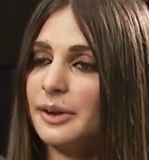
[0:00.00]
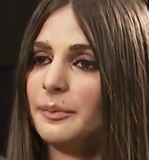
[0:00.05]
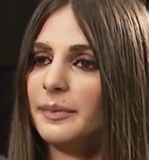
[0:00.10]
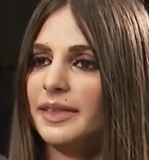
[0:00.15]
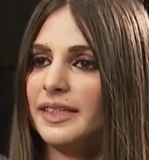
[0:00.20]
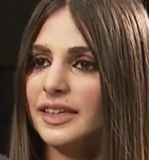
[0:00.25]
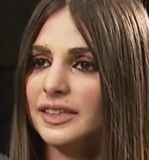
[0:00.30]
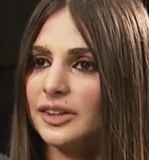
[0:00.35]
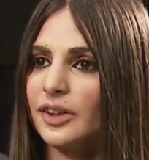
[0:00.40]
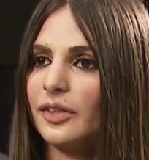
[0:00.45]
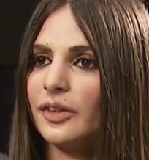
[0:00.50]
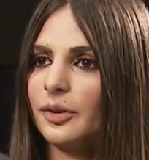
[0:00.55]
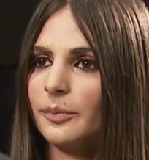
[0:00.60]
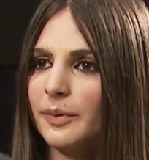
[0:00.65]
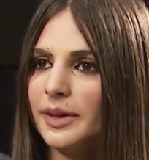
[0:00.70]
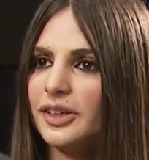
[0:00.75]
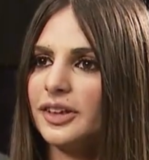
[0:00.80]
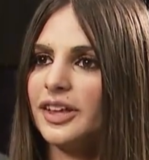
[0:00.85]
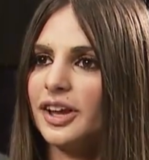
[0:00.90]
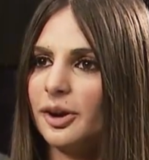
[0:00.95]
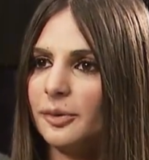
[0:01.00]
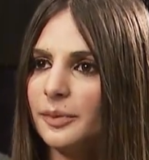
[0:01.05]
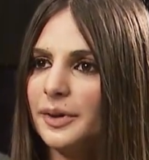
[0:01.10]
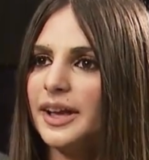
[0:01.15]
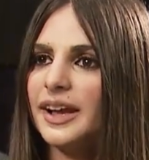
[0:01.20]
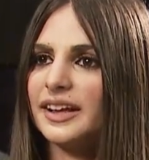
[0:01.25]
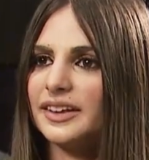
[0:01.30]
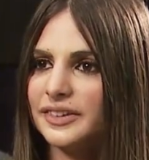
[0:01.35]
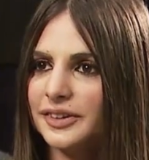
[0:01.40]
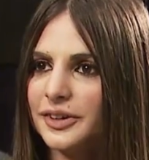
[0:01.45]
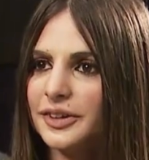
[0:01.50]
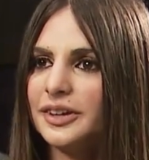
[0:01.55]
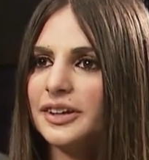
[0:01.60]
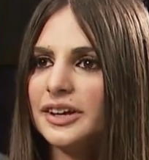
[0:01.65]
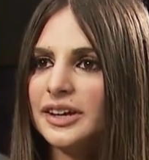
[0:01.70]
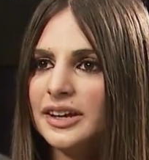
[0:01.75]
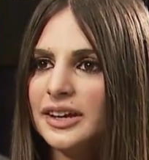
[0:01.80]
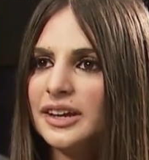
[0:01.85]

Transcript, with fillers: dentro de los medios de comunicación